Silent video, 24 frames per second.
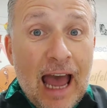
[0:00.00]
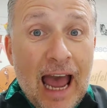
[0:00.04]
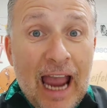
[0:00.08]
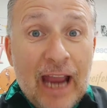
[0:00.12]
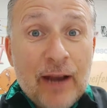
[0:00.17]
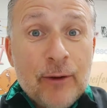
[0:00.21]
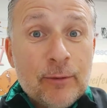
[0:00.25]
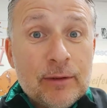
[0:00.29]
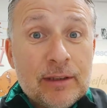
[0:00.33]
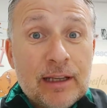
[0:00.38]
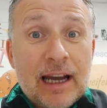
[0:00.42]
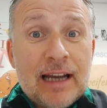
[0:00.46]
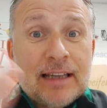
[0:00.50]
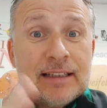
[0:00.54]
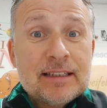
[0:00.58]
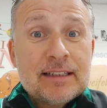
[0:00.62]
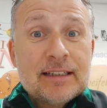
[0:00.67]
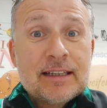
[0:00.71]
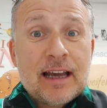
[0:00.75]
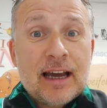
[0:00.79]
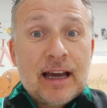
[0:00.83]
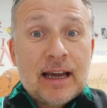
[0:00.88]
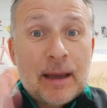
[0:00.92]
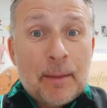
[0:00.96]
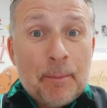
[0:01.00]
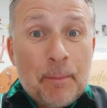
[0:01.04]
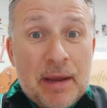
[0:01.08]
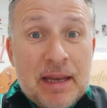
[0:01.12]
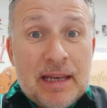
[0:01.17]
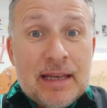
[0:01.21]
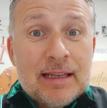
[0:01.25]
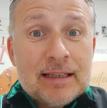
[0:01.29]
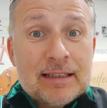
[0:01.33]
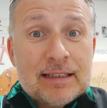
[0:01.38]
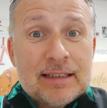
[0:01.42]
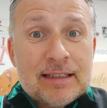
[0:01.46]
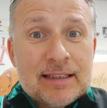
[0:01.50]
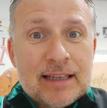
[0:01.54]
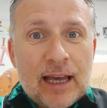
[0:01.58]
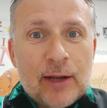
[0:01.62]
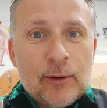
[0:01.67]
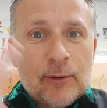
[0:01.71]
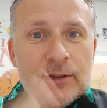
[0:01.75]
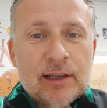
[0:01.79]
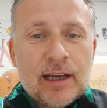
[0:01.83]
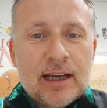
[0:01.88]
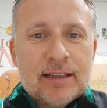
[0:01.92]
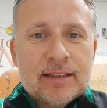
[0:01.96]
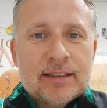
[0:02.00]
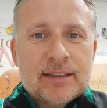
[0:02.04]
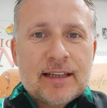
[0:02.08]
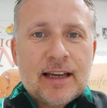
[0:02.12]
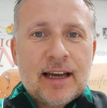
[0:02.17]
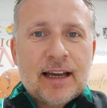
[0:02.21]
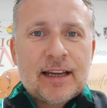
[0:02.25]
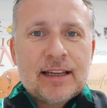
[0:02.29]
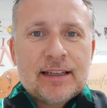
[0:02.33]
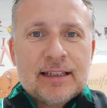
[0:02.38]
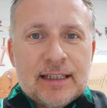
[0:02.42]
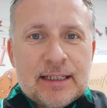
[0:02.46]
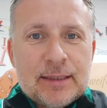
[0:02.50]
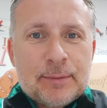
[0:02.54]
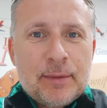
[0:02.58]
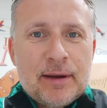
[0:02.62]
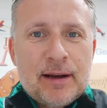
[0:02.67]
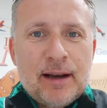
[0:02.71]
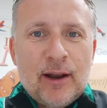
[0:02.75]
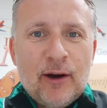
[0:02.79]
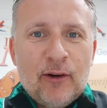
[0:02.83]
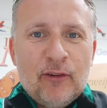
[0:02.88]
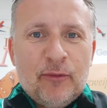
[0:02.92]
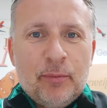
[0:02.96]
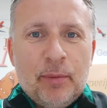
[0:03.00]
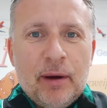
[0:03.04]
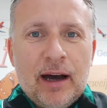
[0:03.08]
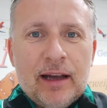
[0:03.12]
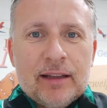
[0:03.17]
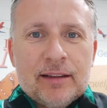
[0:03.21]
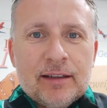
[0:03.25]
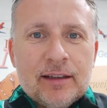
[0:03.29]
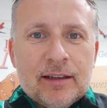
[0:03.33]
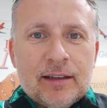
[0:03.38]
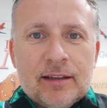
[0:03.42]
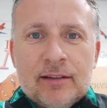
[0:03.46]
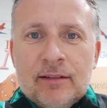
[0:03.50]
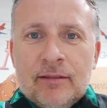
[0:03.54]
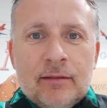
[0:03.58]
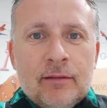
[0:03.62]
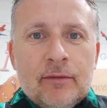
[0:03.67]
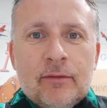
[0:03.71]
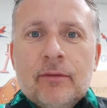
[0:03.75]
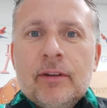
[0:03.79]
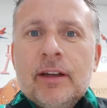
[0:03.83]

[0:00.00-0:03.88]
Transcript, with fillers: 31 Tage, mindestens 31 Tage nicht meine Laufpartnerin,